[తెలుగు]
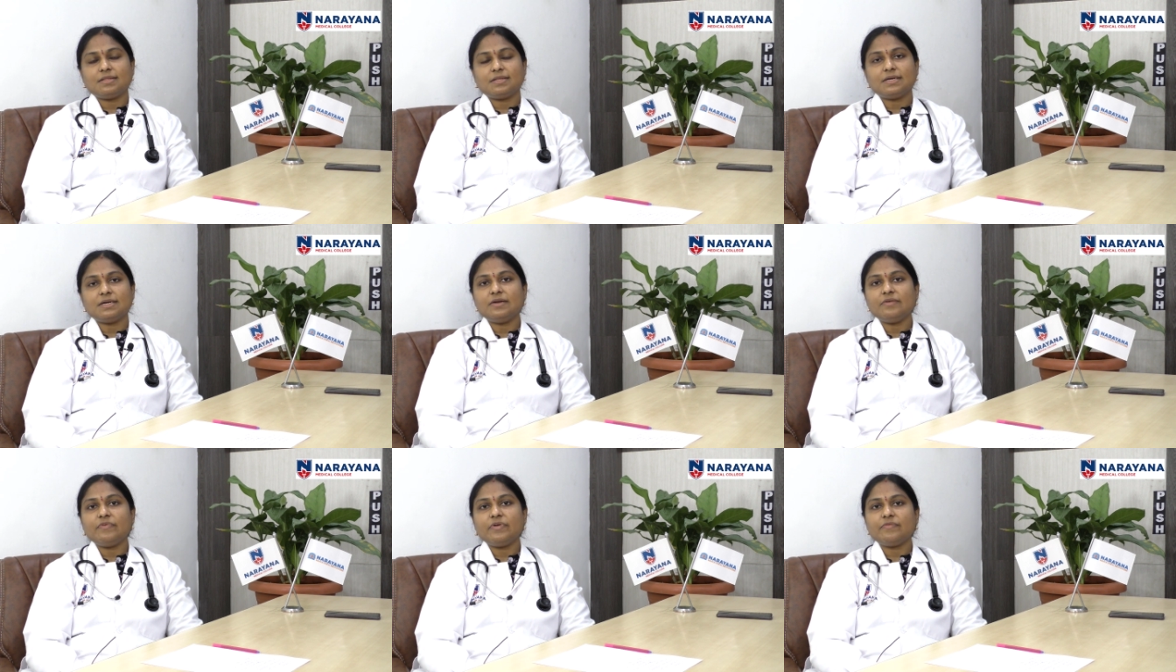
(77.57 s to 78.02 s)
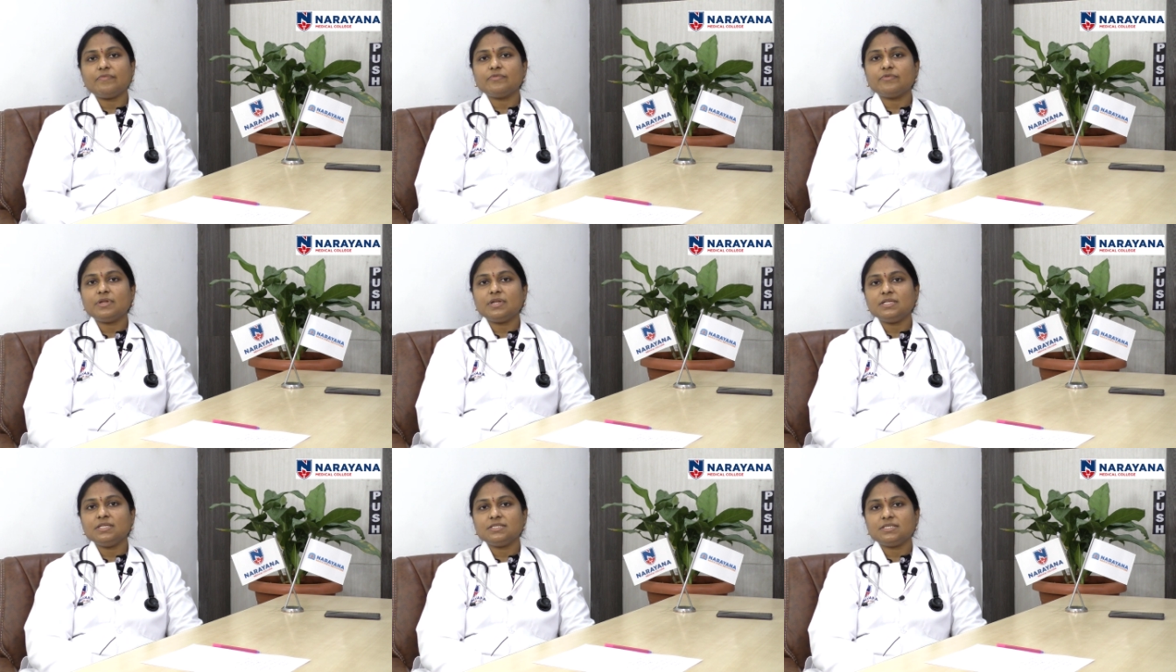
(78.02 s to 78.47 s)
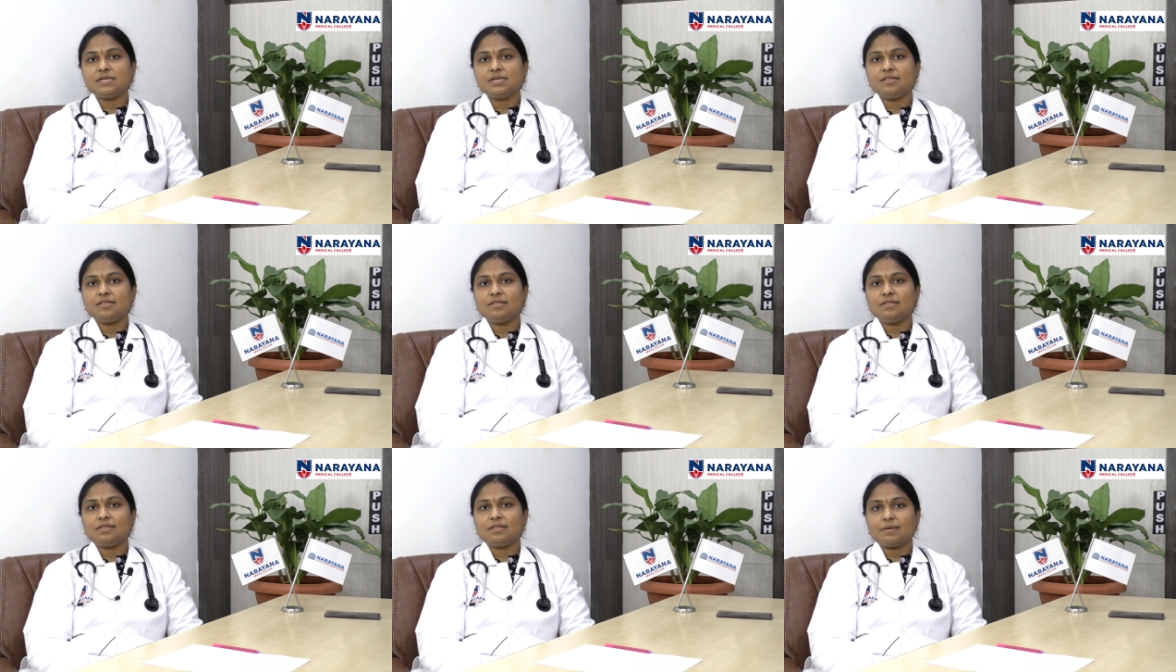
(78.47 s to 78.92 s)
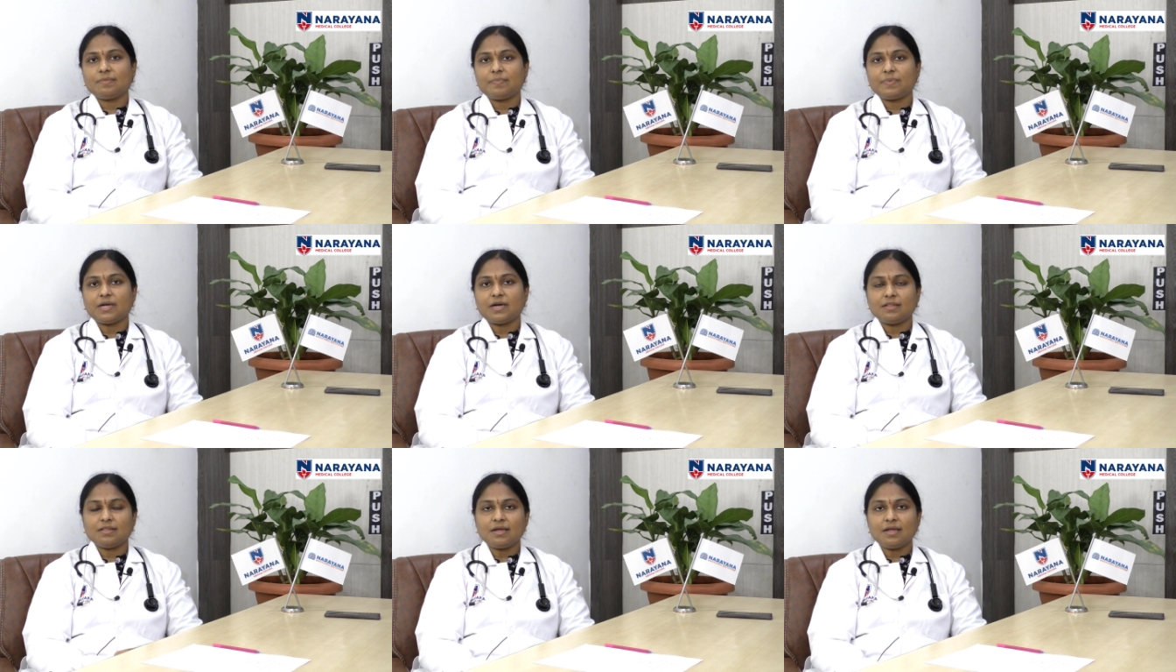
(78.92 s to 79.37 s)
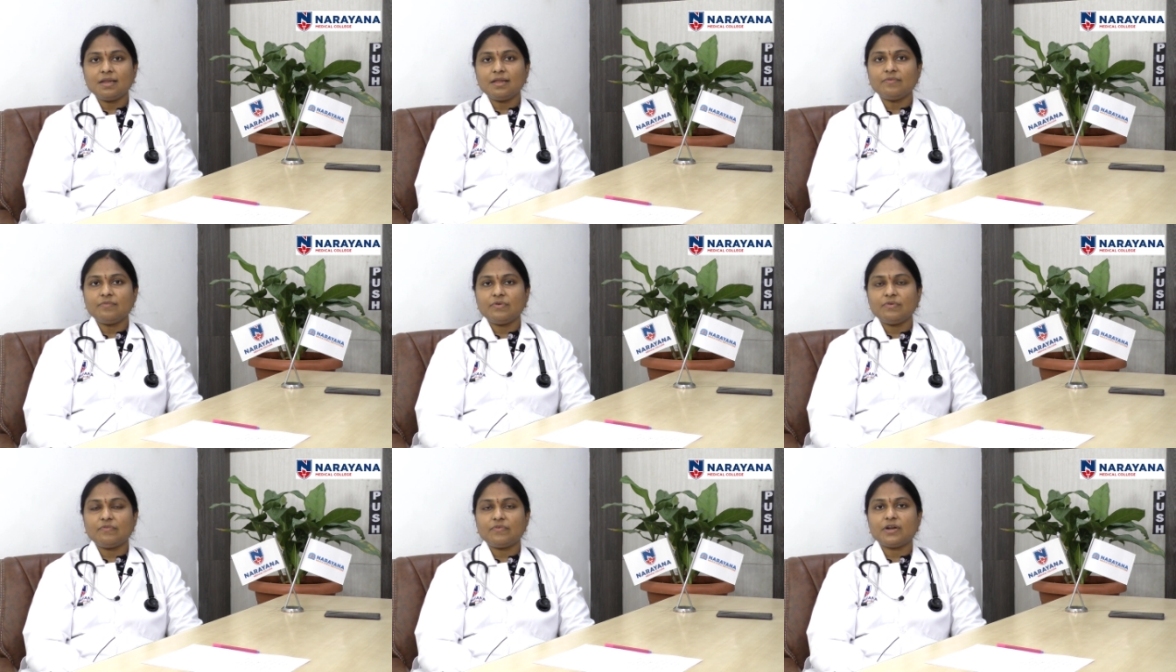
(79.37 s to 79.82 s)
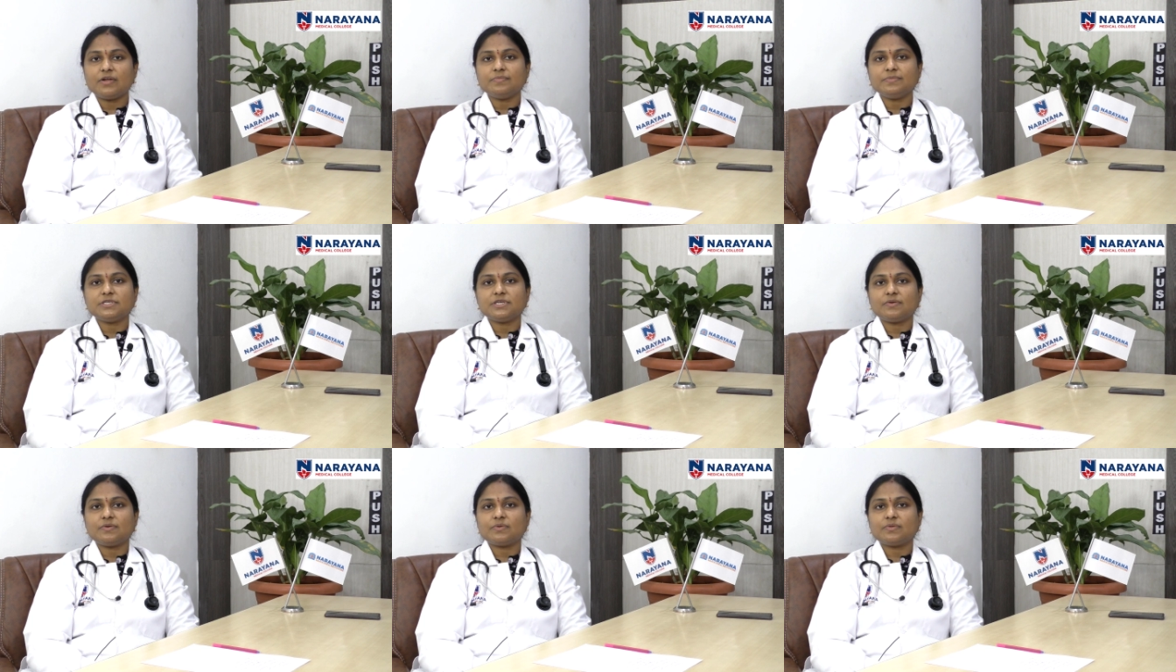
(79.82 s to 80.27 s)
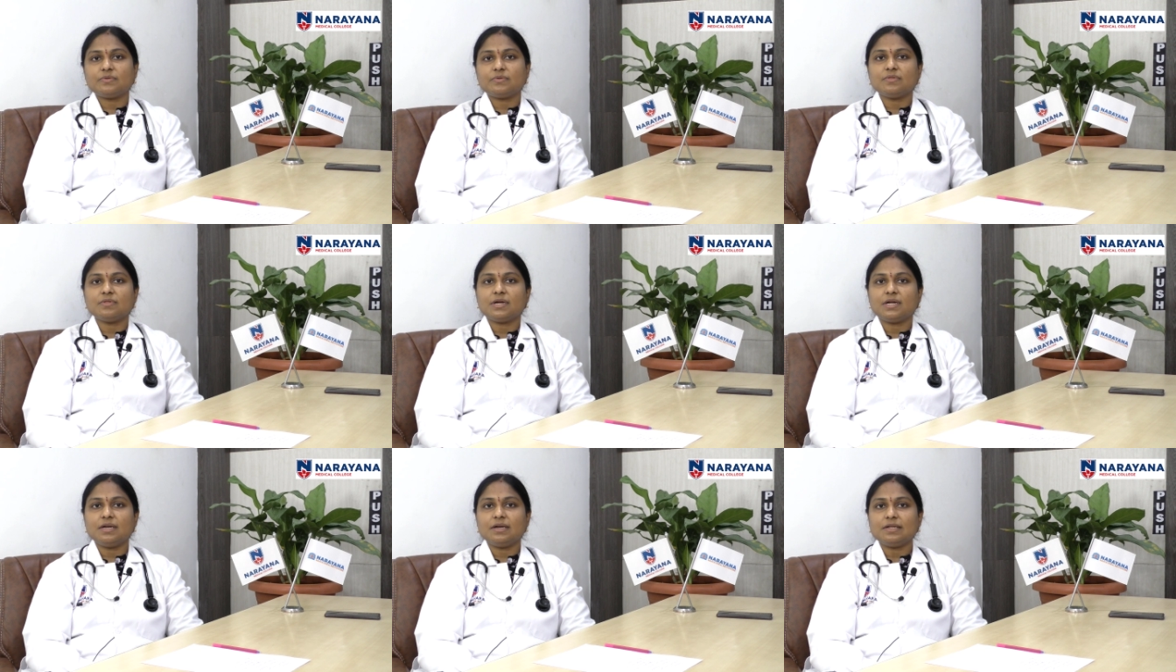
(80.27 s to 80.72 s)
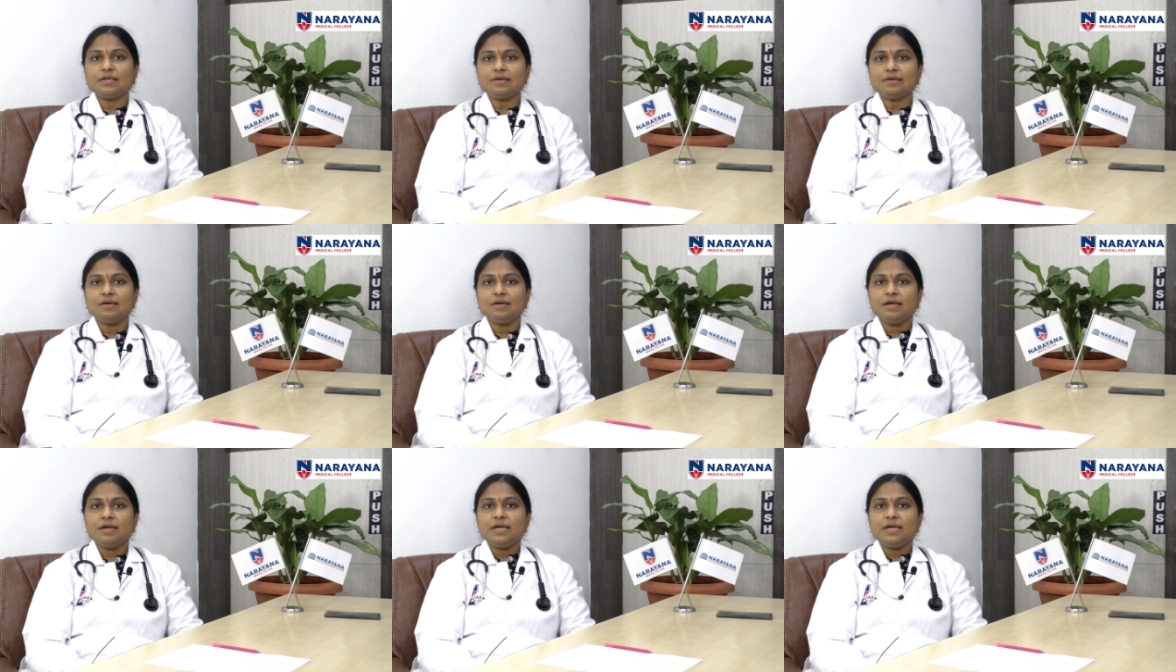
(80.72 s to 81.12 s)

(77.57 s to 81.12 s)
థర్డ్ వేవ్ గురించి ఇంత ప్రాధాన్యం ఇవ్వడం జరుగుతుందంటే